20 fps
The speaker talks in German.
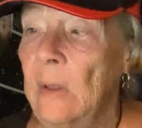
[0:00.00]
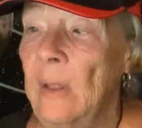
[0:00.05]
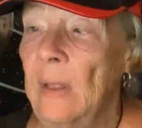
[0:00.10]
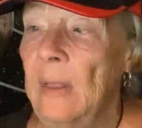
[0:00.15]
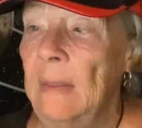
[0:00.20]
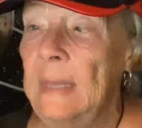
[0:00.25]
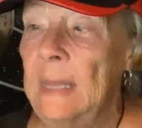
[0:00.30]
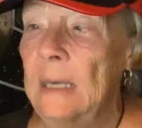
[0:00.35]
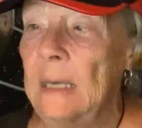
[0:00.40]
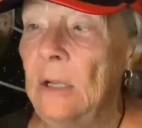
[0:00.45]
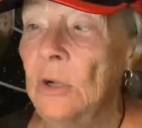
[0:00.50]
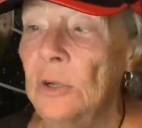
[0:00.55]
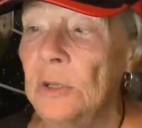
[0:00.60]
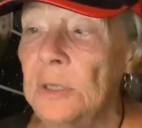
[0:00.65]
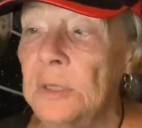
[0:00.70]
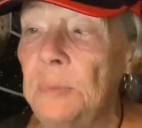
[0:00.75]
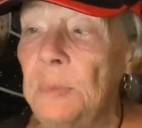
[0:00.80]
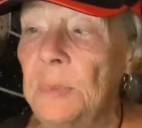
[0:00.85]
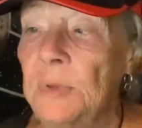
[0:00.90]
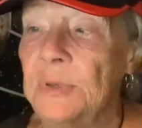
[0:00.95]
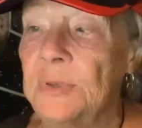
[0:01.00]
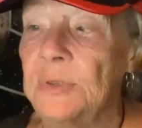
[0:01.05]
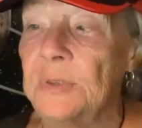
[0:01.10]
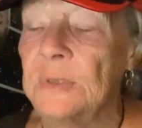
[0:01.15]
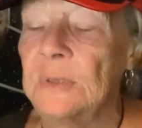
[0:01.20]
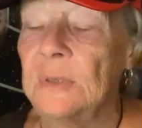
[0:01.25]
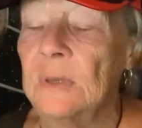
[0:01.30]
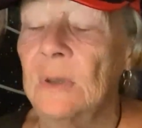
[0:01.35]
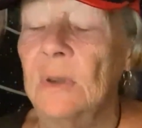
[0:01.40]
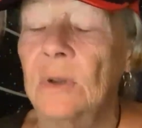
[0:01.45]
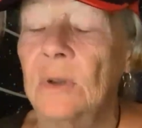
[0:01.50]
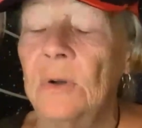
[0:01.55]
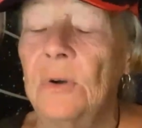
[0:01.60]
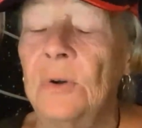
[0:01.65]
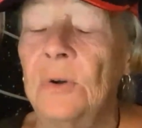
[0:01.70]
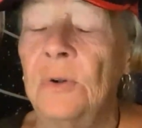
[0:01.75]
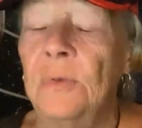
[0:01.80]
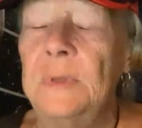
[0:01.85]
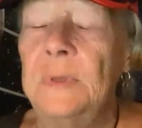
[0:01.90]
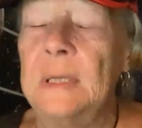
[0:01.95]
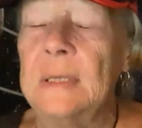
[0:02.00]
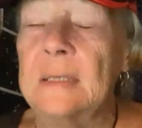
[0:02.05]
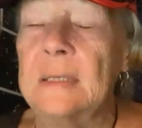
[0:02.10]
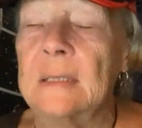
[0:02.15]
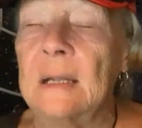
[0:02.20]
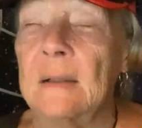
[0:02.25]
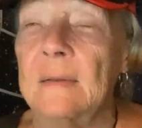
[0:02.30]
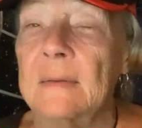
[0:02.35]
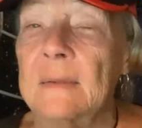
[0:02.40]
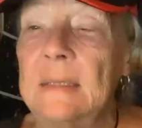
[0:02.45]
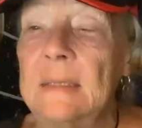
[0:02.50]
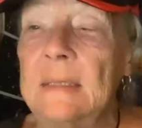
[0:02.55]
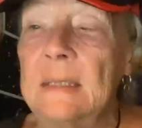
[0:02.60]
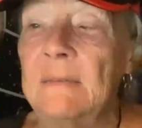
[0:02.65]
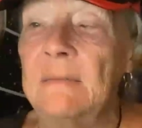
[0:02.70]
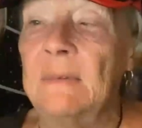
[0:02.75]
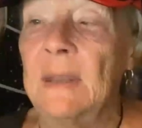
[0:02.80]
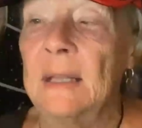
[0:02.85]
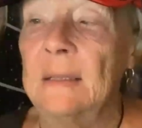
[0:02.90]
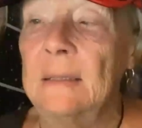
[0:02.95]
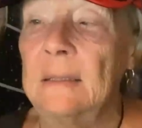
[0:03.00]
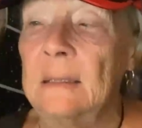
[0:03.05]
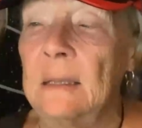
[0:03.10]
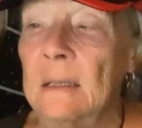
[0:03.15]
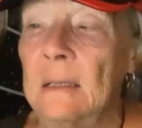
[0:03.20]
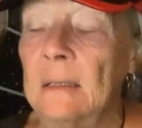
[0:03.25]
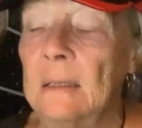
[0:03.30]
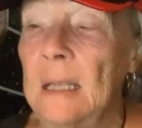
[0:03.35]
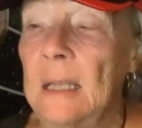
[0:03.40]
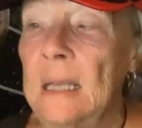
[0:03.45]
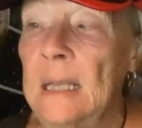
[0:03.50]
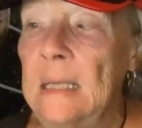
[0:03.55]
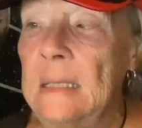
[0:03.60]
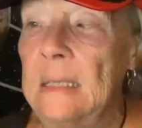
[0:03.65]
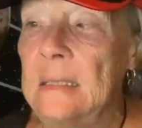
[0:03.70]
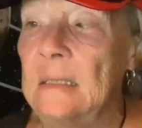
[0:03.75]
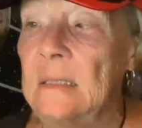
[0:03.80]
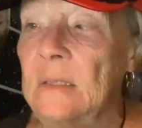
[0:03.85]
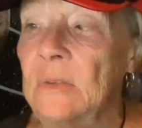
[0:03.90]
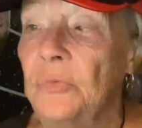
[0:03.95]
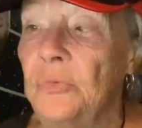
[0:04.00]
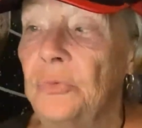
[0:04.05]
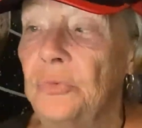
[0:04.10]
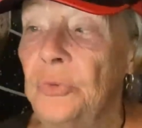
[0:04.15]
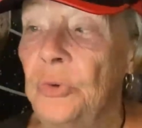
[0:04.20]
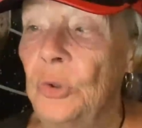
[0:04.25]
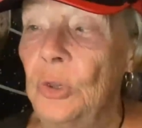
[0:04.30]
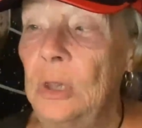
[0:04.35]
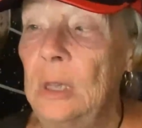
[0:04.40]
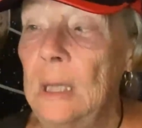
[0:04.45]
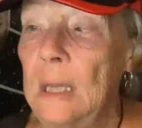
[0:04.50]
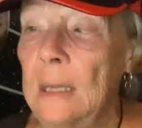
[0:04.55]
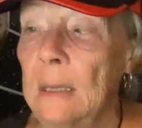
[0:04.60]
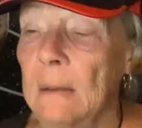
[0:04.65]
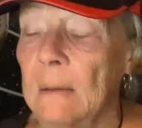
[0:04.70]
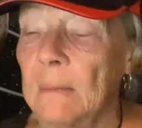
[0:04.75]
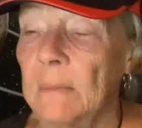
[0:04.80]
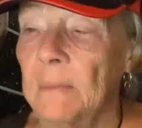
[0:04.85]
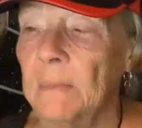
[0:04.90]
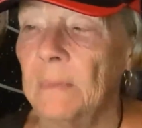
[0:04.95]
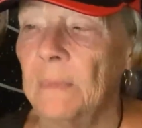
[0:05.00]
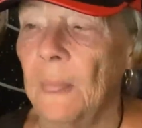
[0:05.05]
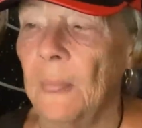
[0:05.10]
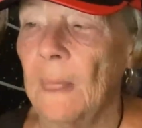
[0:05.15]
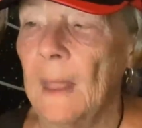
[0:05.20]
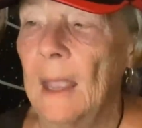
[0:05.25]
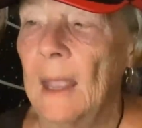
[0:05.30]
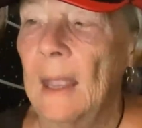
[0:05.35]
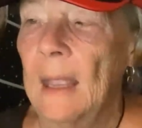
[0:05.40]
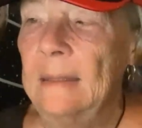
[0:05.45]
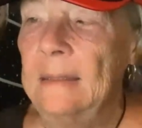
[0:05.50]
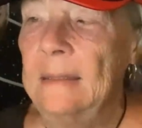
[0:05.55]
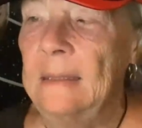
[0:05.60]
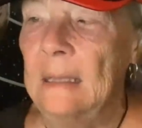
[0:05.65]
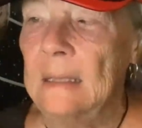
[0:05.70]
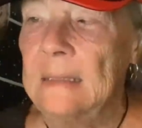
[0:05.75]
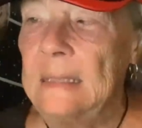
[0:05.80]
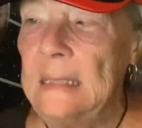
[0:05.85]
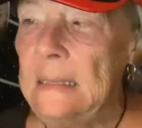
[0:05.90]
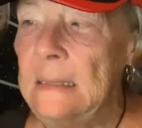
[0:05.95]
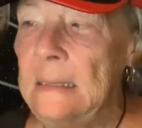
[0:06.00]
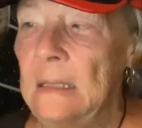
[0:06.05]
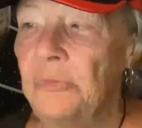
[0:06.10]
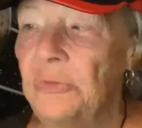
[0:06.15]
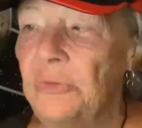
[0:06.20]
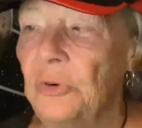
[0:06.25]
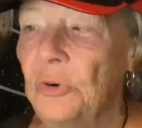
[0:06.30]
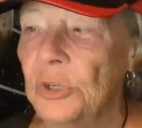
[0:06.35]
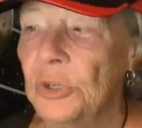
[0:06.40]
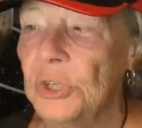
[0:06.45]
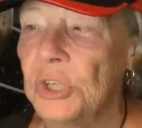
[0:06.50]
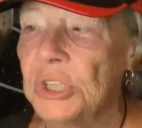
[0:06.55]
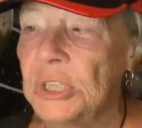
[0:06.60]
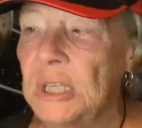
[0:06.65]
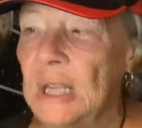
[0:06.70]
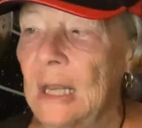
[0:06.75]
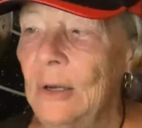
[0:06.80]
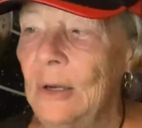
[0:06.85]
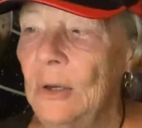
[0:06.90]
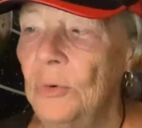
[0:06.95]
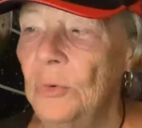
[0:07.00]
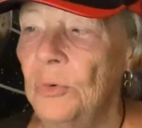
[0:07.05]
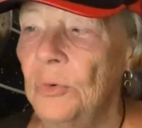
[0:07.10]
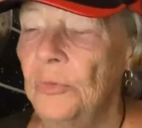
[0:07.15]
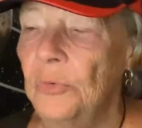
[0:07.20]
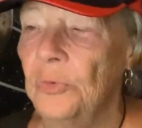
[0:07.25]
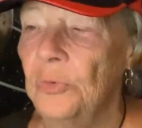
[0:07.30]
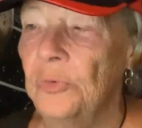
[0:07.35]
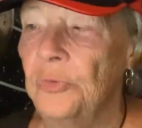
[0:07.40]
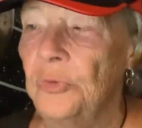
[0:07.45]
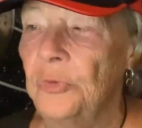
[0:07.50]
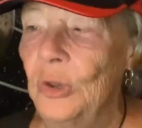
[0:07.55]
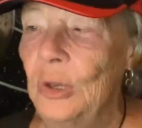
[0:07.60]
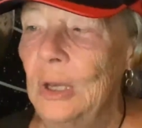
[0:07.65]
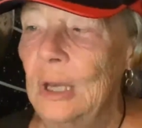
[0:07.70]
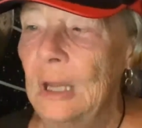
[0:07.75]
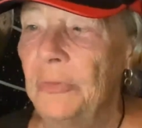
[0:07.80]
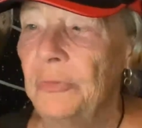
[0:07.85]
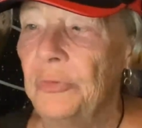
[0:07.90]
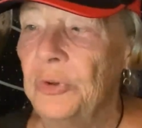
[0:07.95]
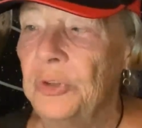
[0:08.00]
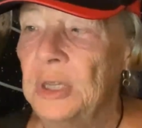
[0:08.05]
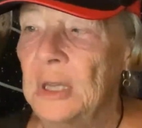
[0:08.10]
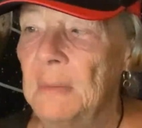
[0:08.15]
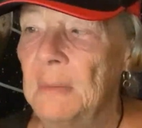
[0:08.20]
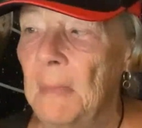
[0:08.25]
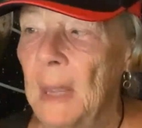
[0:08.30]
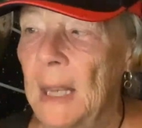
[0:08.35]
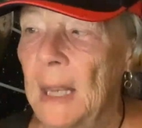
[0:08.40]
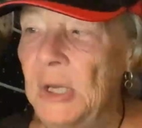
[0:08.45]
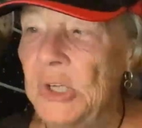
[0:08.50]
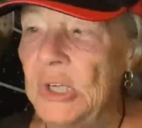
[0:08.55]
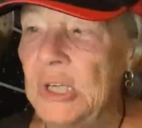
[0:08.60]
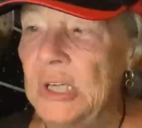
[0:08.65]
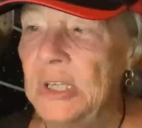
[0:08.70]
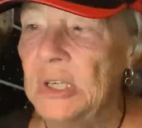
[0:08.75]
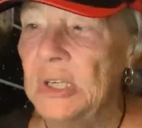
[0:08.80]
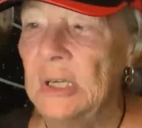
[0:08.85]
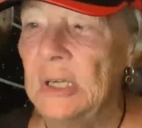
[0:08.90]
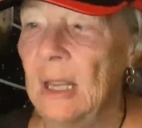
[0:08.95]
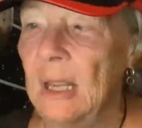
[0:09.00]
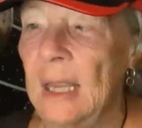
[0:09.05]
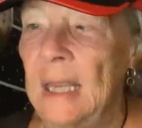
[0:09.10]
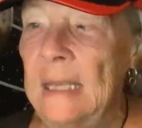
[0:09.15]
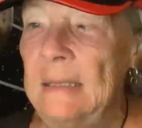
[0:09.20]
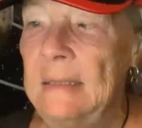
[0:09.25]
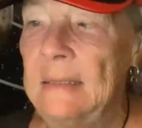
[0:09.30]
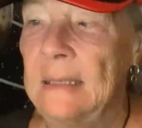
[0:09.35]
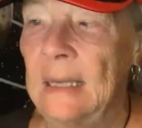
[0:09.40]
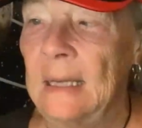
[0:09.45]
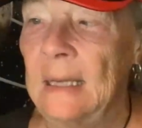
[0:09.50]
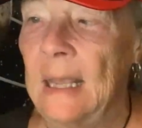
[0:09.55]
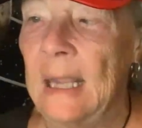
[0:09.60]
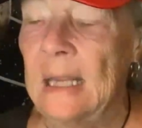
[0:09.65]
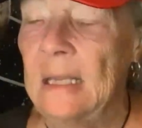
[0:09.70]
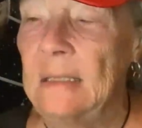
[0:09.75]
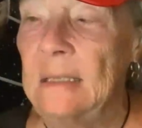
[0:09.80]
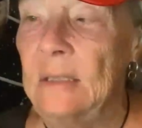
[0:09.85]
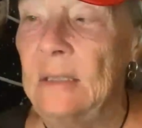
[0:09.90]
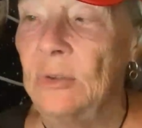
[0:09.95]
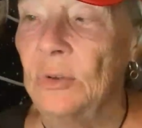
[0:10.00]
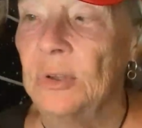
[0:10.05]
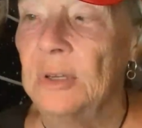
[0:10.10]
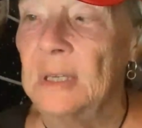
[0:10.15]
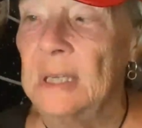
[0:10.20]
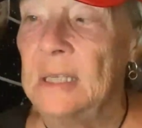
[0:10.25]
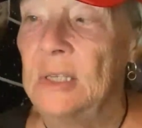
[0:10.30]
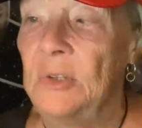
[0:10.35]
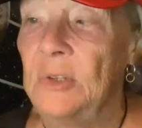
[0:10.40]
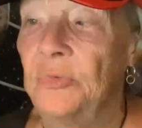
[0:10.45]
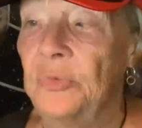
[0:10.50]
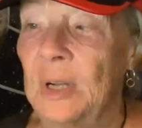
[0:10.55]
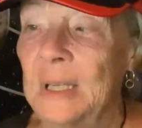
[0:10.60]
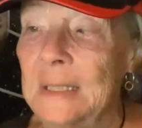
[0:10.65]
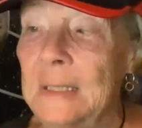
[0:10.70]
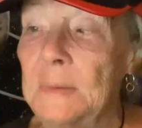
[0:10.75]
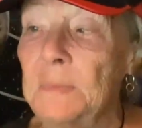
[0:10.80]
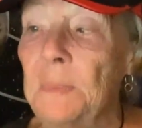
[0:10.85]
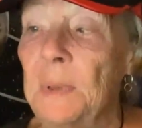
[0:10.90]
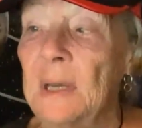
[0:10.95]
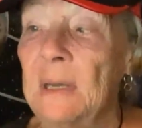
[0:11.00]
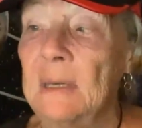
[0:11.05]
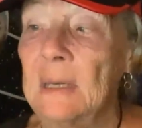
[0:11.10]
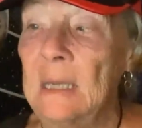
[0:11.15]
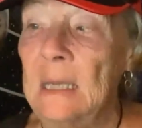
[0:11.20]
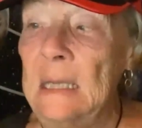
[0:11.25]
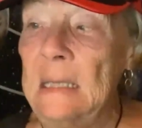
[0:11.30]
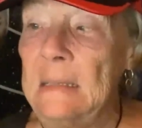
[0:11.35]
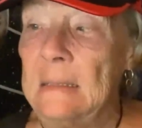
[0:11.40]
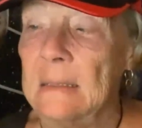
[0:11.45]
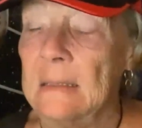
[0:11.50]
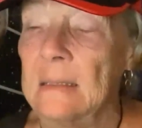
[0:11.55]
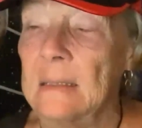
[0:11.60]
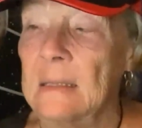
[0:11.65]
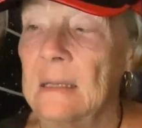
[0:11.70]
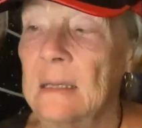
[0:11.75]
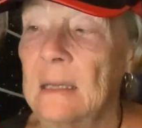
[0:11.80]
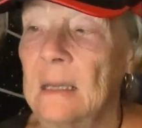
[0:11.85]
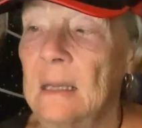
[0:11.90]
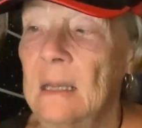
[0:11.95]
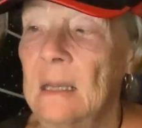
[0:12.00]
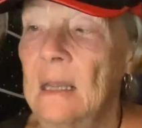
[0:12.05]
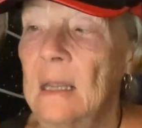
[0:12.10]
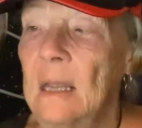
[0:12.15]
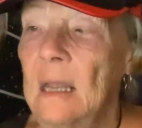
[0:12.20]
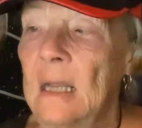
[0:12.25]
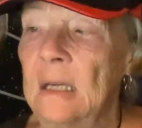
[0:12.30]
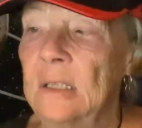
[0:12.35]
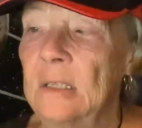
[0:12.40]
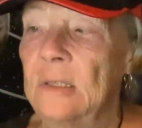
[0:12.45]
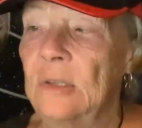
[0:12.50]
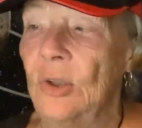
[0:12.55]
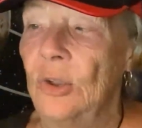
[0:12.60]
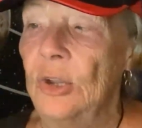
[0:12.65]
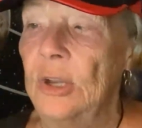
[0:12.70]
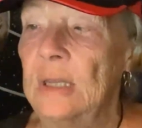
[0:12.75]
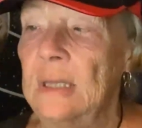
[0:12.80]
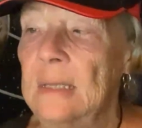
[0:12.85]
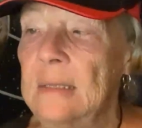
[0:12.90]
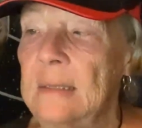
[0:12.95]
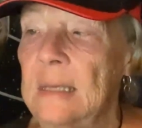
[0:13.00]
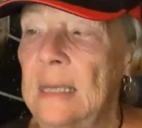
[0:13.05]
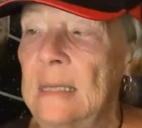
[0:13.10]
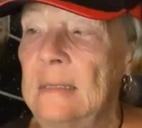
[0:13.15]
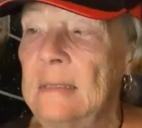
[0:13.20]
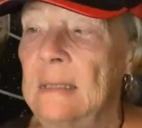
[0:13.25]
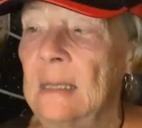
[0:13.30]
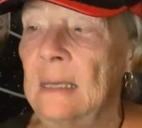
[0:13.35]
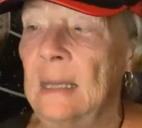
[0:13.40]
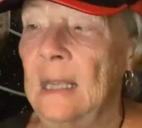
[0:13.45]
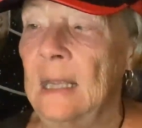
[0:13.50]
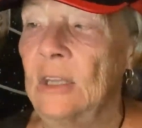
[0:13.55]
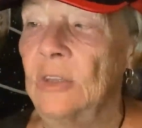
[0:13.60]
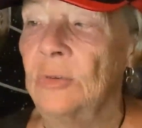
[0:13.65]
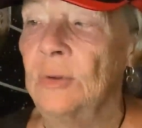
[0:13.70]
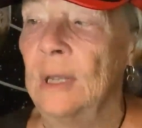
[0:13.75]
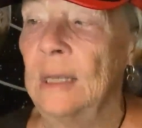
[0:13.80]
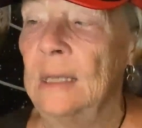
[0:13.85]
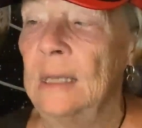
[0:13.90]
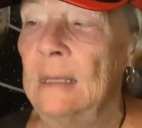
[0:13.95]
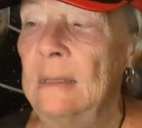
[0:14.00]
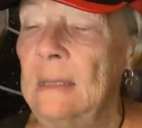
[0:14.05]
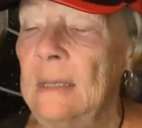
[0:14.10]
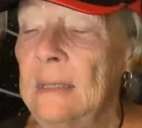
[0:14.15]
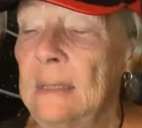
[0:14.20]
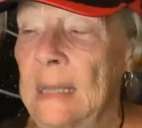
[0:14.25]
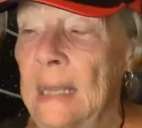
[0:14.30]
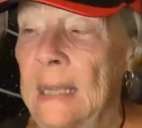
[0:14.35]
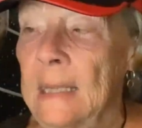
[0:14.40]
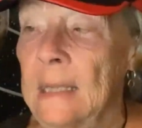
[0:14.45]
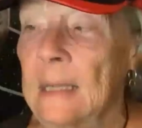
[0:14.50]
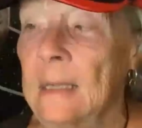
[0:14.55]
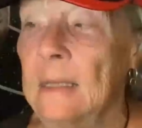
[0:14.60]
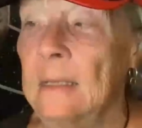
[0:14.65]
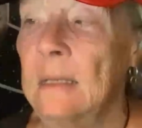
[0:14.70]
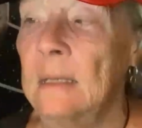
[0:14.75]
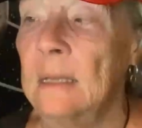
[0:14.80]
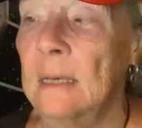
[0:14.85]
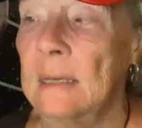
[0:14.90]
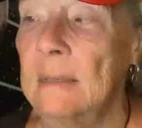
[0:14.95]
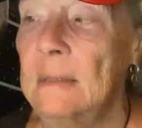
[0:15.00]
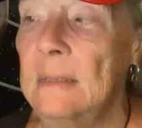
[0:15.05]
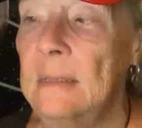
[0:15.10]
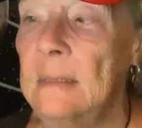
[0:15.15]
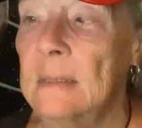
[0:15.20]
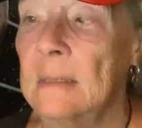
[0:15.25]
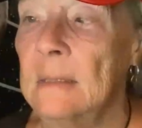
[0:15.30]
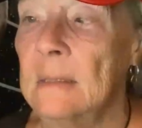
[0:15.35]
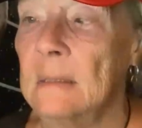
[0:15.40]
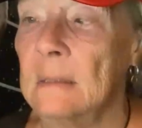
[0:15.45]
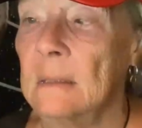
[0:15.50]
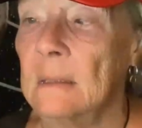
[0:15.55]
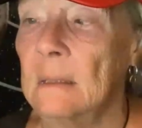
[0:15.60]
Der Kosmos und das ganze Weltall ist Fülle. Da diese Vorstellung von Fülle für den menschlichen Intellekt jedoch nicht fassbar ist, erzeugt das intellektuelle Denken Grenzen.